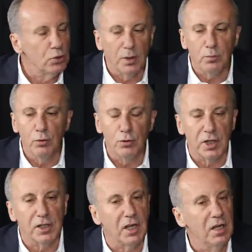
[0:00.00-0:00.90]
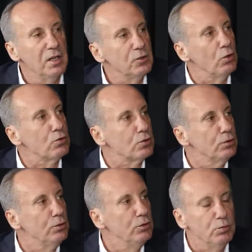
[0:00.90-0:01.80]
Bu da bu ülkede
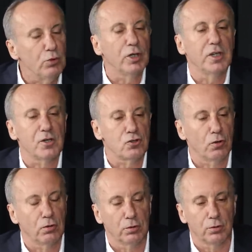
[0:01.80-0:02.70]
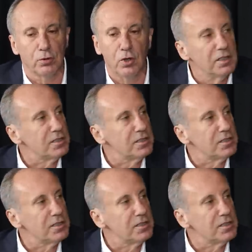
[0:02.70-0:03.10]
yoksulluğun bu kadar çok olduğu,